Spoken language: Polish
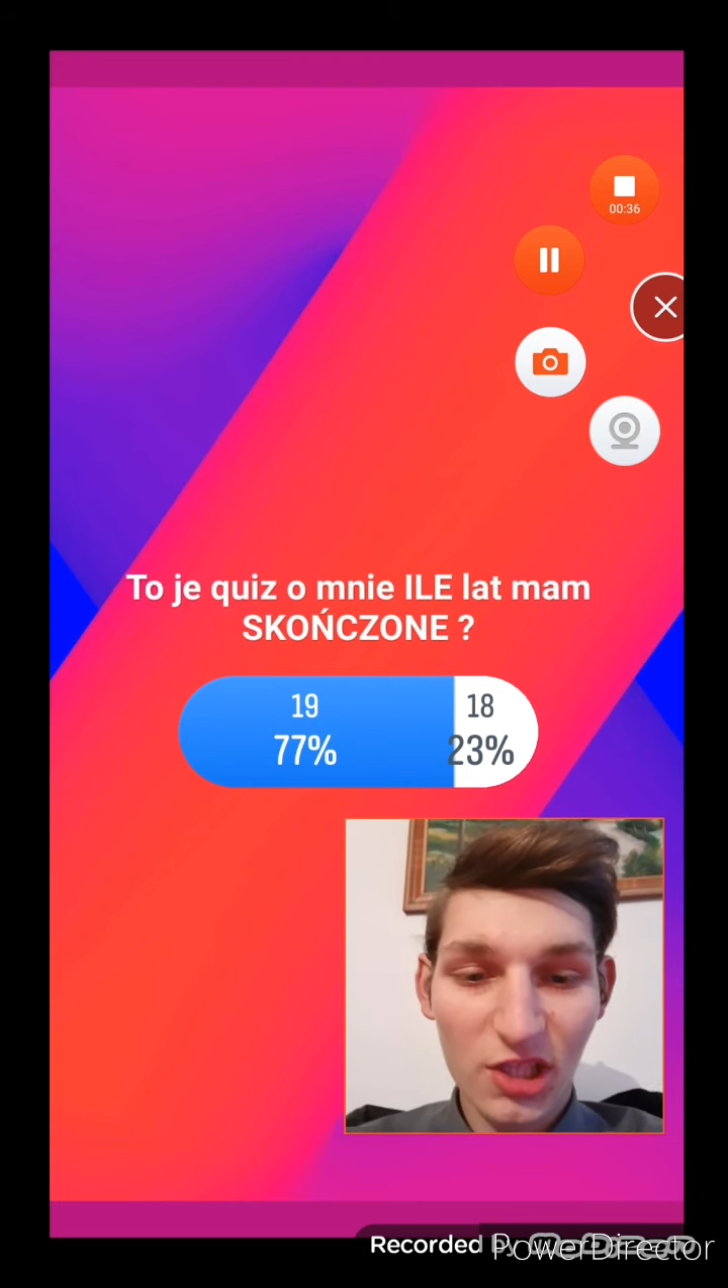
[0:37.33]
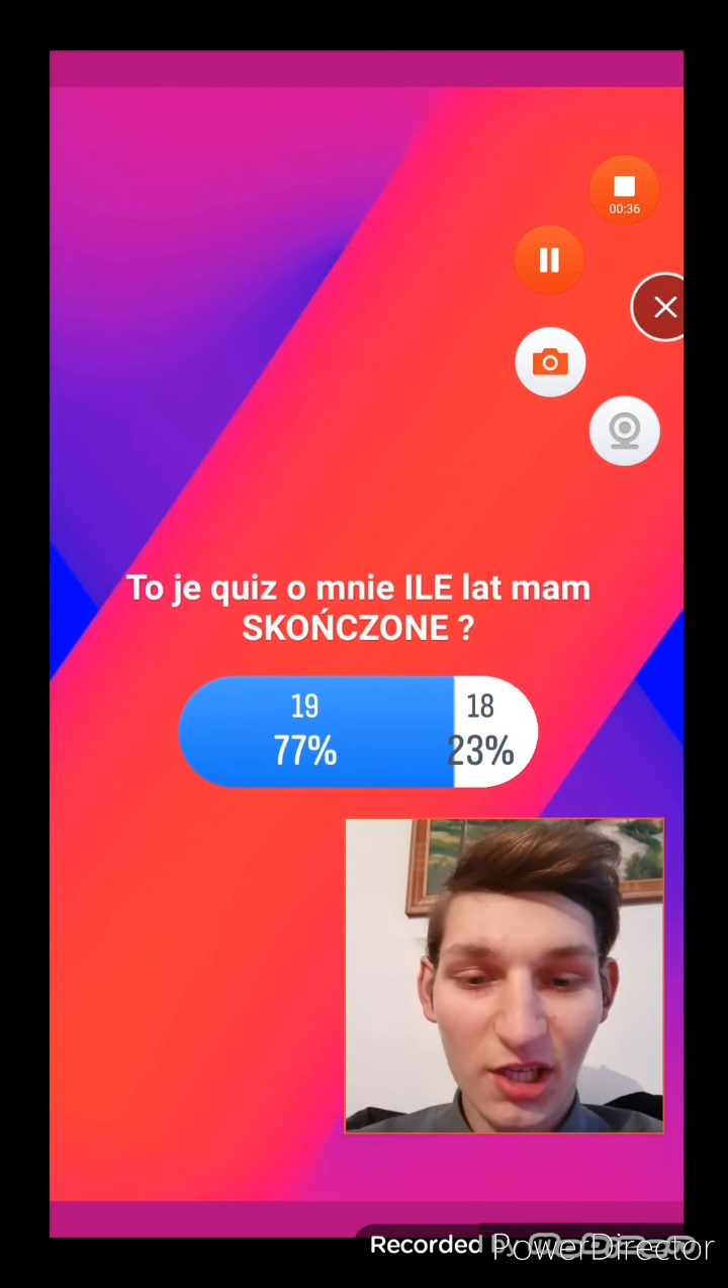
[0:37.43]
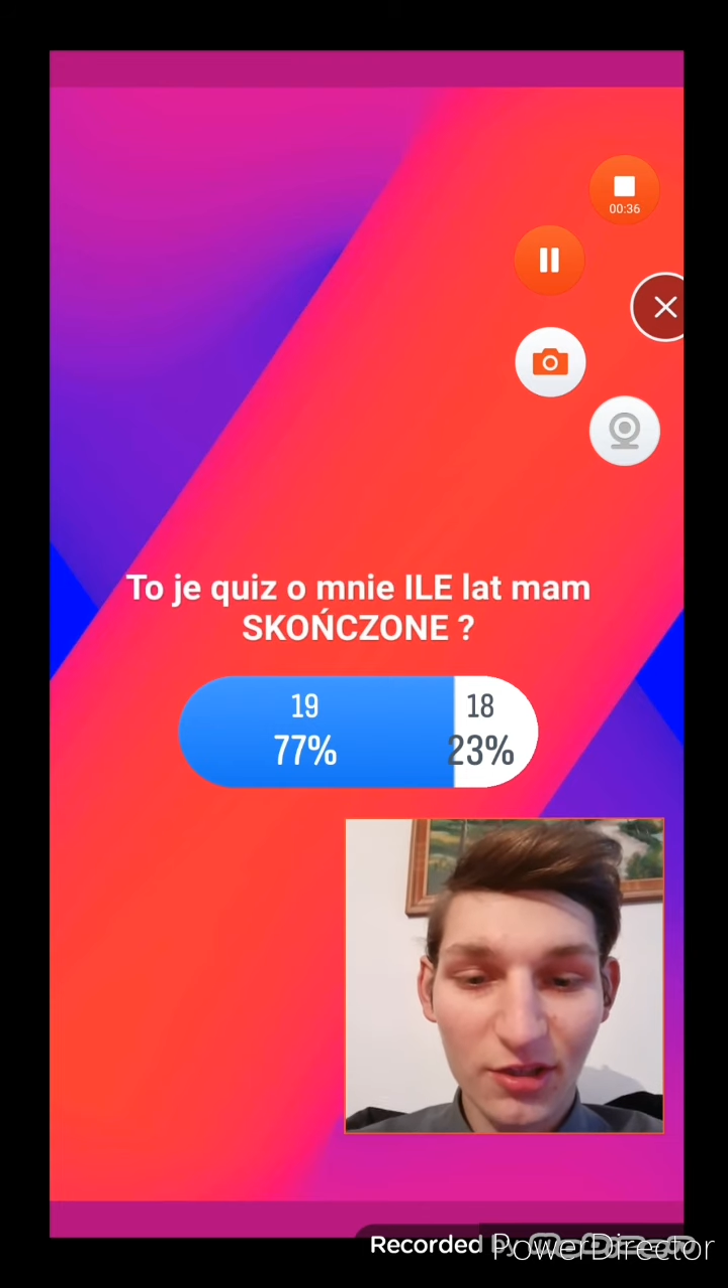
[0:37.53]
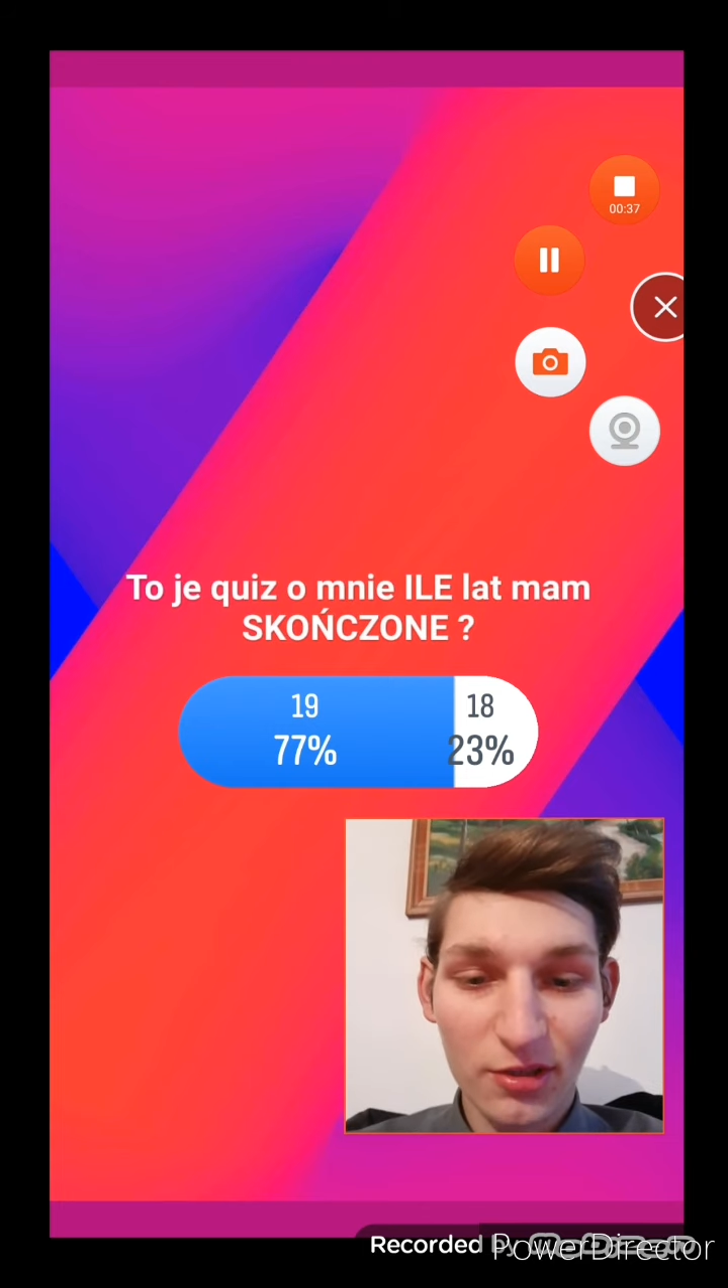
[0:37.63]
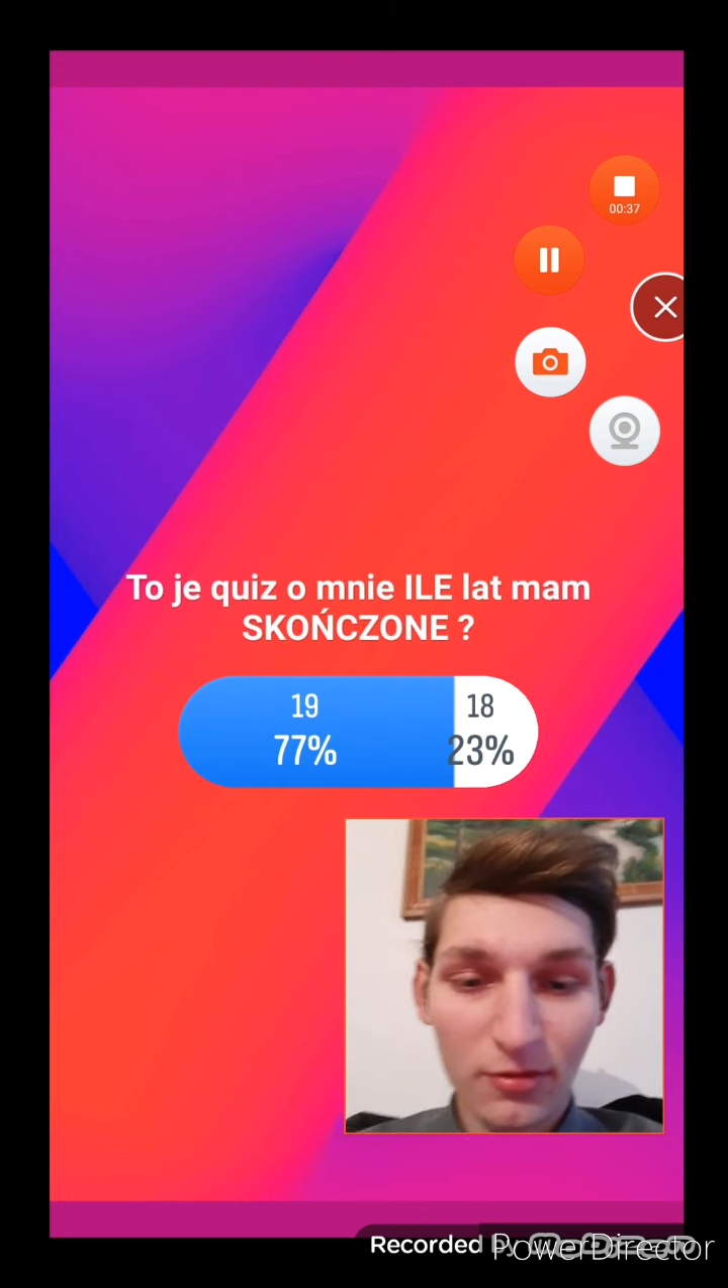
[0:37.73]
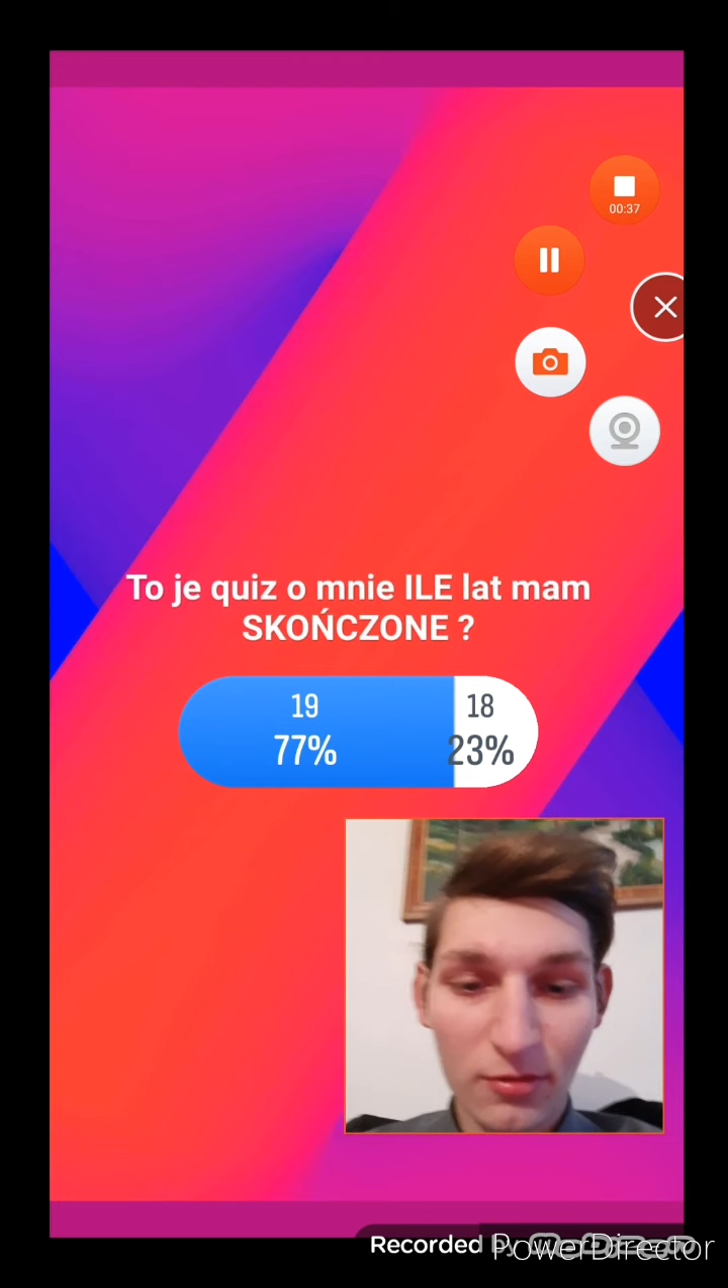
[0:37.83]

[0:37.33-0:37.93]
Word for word: lat,